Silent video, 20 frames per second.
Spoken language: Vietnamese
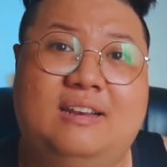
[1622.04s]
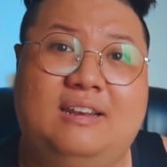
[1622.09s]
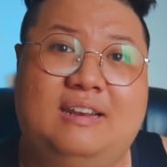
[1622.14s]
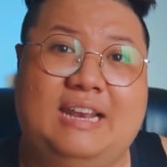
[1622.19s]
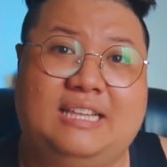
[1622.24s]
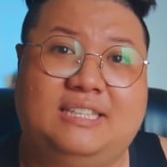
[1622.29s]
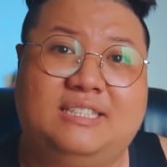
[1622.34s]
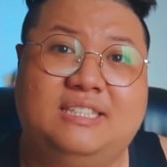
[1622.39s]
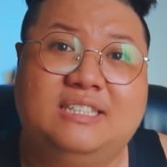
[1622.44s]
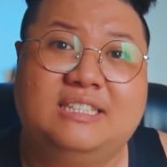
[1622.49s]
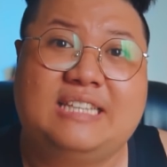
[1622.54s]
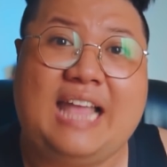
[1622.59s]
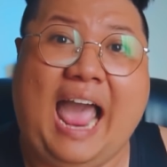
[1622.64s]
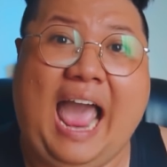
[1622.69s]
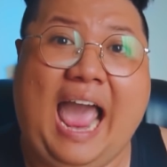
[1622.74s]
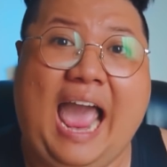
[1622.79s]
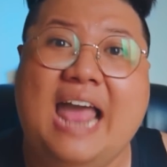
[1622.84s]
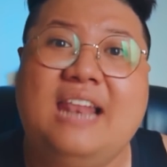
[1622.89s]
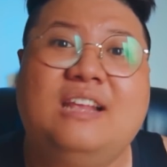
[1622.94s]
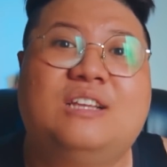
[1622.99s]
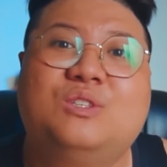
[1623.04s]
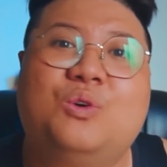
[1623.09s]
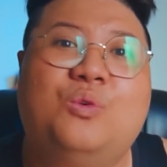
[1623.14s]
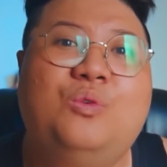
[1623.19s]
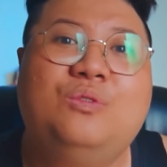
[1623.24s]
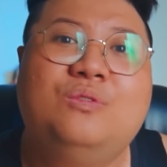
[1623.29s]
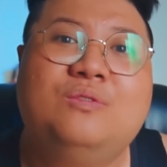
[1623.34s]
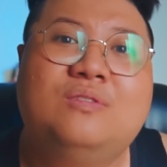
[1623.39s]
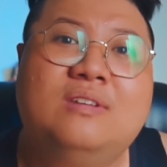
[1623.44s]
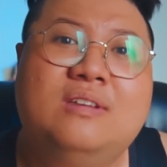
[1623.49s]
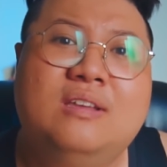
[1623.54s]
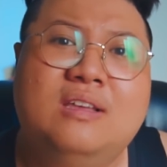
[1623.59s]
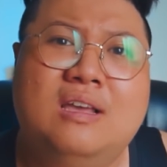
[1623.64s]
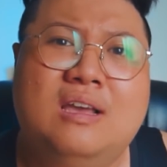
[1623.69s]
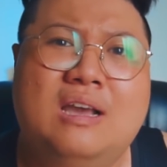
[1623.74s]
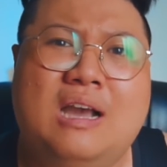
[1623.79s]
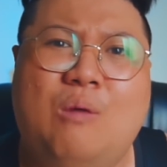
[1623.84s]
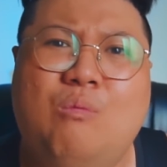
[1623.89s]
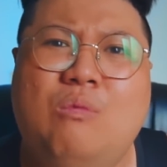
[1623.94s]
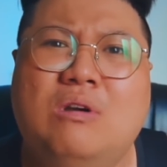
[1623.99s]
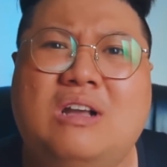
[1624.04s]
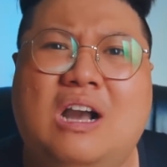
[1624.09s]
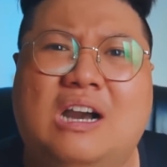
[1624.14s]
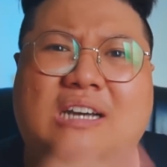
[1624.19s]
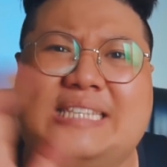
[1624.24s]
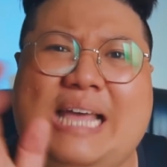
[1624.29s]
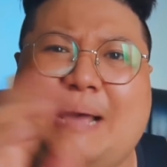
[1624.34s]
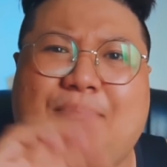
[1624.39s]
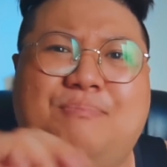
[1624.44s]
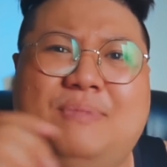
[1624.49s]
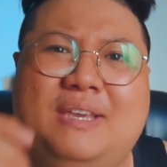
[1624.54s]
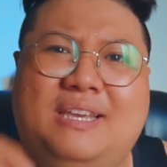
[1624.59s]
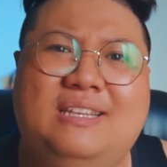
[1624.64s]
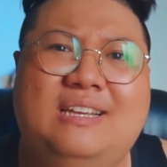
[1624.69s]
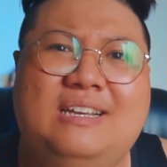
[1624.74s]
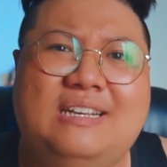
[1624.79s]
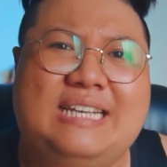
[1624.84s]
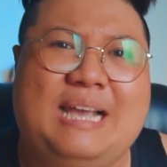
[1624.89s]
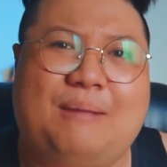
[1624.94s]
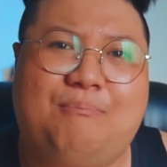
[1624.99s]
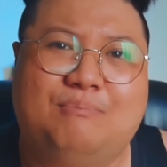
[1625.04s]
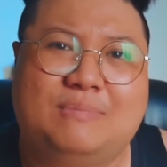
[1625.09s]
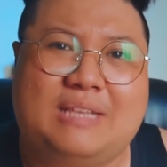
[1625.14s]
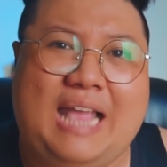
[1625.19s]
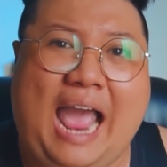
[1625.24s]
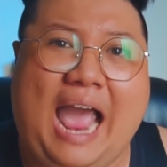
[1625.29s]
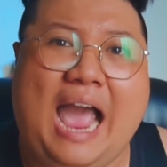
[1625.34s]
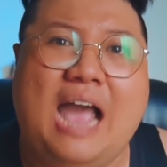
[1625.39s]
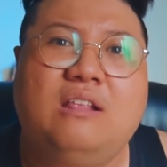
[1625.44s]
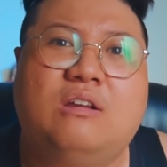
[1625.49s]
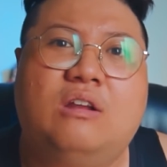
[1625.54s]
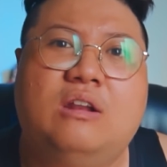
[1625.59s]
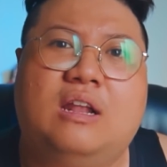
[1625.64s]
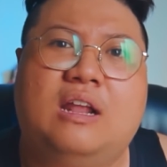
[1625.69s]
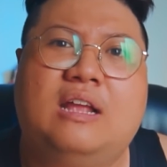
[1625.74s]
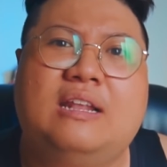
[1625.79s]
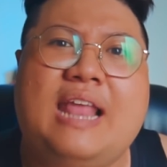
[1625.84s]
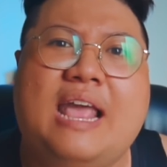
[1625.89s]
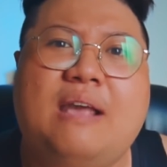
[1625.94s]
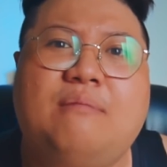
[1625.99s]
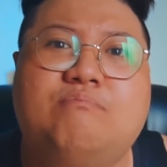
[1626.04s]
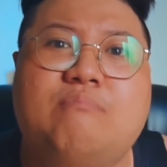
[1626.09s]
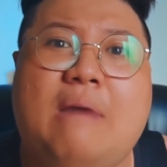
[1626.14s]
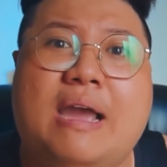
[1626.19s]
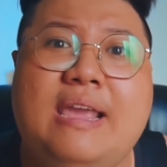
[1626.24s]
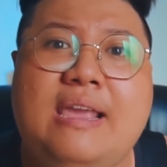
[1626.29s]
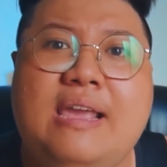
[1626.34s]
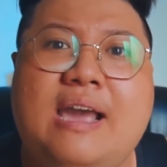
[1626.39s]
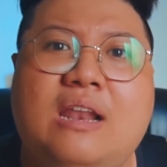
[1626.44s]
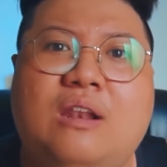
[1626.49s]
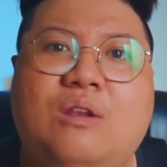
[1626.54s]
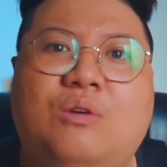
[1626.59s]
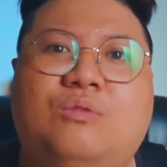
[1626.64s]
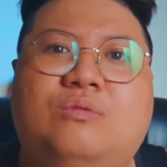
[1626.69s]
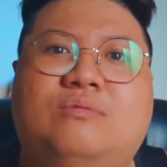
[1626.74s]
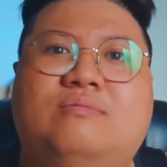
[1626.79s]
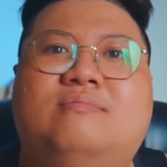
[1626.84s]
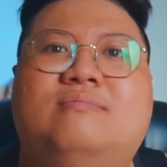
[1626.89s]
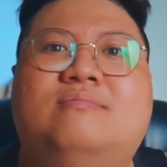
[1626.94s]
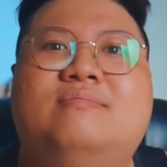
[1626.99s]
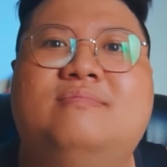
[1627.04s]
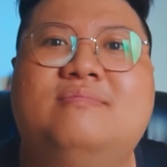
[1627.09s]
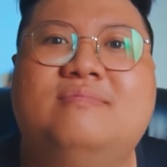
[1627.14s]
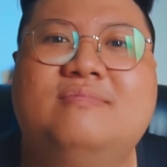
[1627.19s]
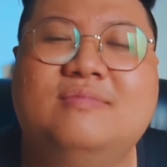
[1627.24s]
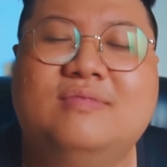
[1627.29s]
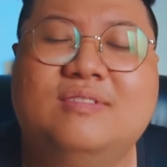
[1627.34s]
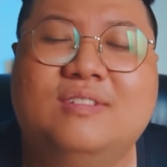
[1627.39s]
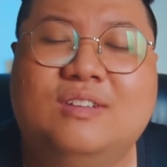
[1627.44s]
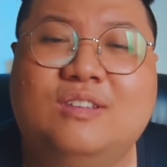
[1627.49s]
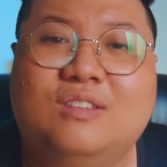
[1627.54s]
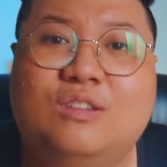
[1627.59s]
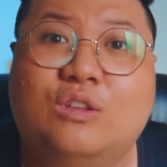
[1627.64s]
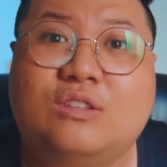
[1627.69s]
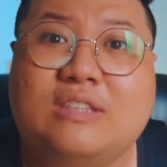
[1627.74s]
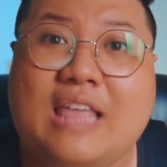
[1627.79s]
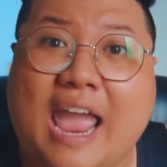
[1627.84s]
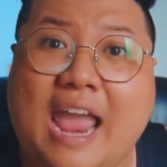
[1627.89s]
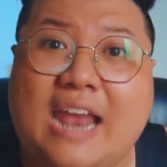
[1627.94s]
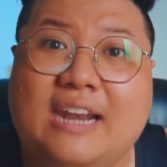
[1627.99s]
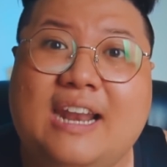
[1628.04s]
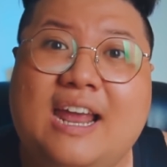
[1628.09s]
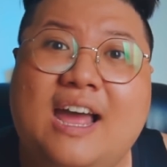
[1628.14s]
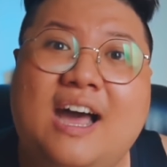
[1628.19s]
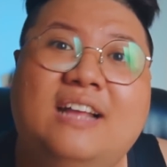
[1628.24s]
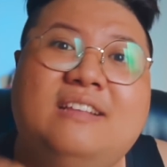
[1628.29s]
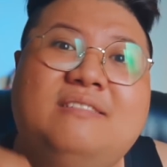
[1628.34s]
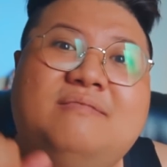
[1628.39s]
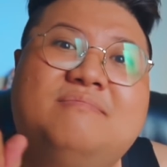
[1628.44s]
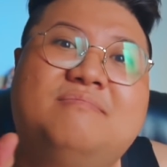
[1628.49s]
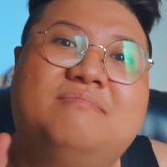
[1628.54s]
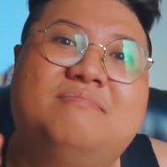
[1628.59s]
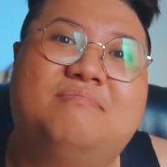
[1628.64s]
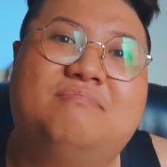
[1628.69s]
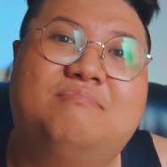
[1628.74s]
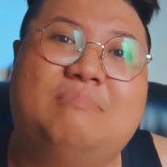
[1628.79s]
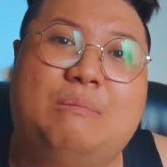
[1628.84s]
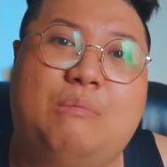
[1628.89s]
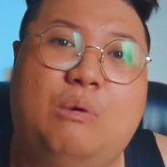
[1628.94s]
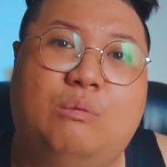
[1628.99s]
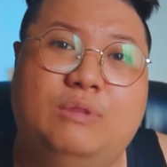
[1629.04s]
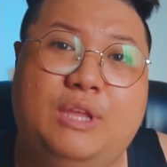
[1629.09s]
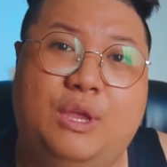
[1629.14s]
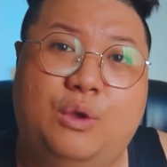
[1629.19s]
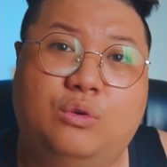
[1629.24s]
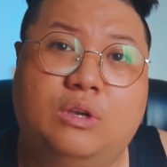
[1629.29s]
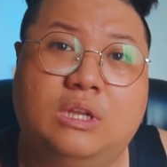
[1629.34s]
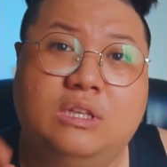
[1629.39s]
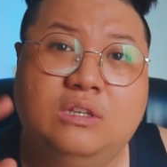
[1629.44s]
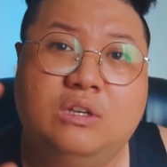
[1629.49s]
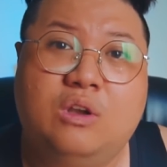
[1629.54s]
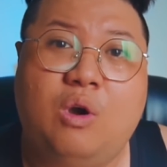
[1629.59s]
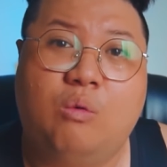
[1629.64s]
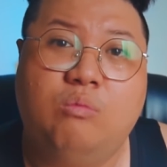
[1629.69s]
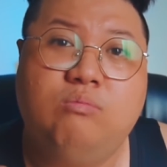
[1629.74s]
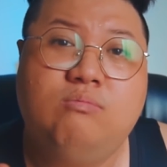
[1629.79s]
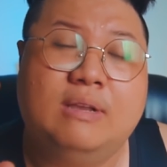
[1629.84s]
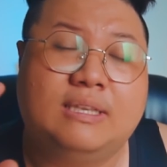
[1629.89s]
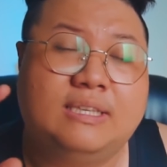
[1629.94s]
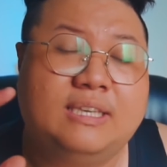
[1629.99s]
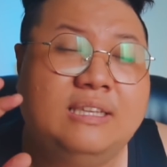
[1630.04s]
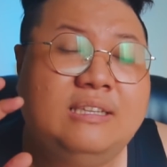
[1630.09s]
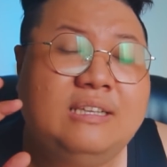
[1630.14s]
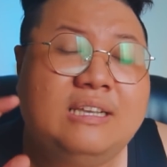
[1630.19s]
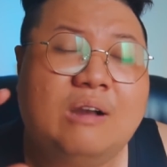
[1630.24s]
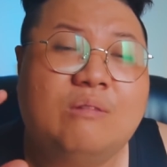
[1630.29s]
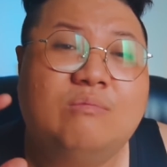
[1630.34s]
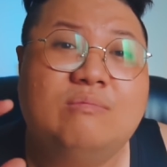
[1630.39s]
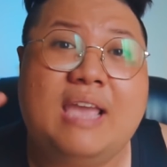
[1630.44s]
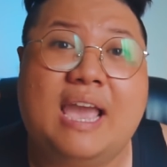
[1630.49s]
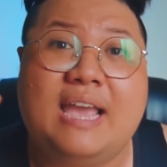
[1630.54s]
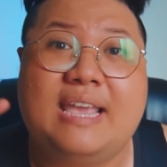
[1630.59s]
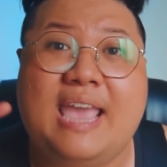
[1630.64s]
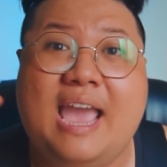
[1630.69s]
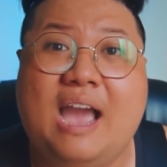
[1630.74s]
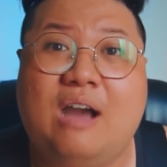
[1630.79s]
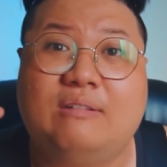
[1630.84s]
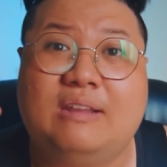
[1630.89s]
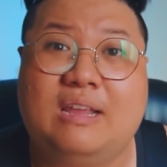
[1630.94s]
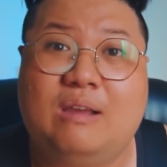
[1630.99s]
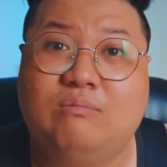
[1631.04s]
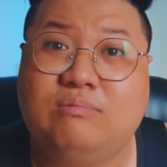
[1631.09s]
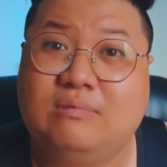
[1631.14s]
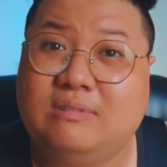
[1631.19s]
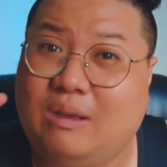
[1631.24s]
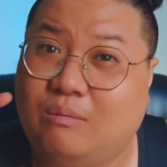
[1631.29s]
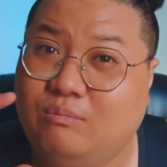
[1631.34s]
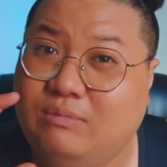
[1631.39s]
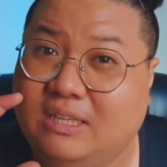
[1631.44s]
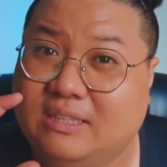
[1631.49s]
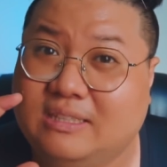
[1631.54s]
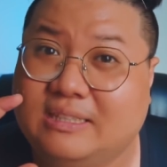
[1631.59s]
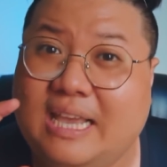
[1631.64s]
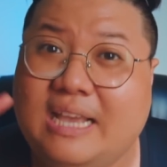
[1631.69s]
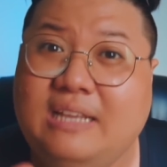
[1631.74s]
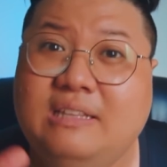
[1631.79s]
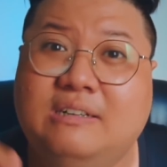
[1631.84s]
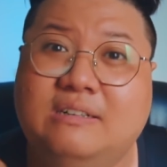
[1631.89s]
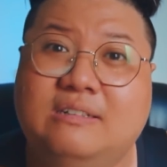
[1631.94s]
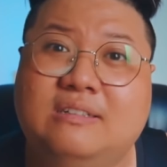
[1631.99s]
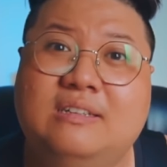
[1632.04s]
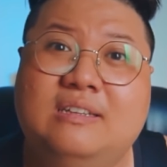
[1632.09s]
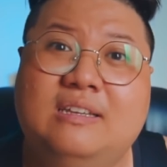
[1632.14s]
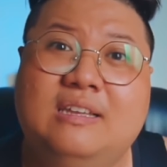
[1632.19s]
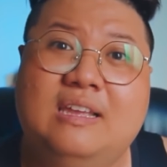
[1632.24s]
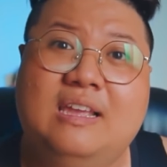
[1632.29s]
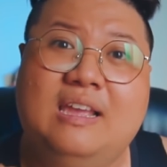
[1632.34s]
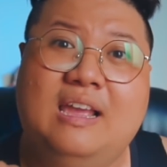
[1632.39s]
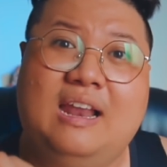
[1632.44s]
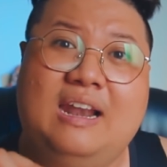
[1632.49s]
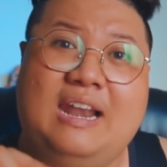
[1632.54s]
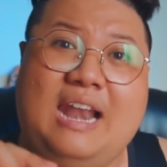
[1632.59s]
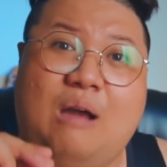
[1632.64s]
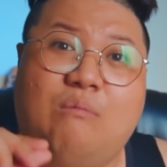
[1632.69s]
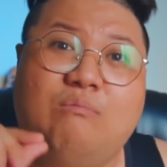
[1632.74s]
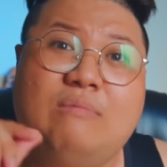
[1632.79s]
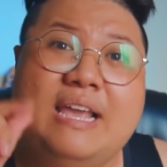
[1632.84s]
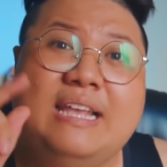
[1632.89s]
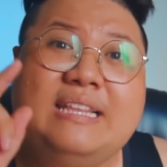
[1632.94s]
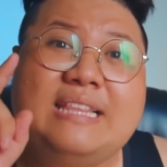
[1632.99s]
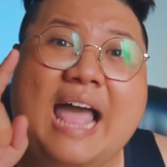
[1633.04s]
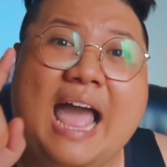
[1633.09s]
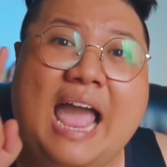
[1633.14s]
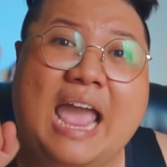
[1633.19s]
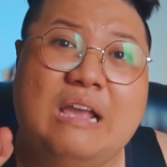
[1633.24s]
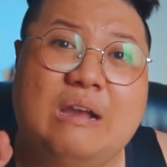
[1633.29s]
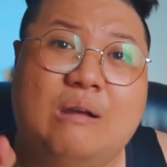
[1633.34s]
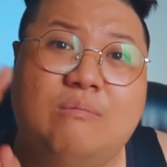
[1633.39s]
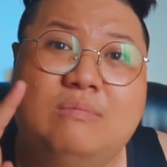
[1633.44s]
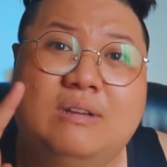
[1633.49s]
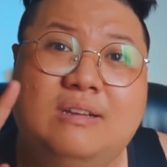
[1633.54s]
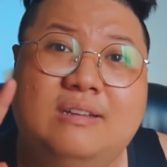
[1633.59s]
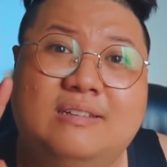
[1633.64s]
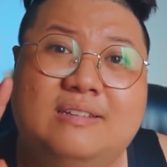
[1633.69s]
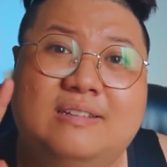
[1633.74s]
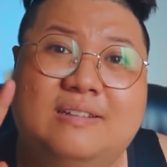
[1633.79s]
là sư thả nó xuống không có cần đập gì nó cầm thả thôi là nó nát bấy hết luôn nó tan ra hết mà một điều kinh khủng mà chính cái ông nhà giàu này ông ông nhìn thấy được là ông lấy tay ông á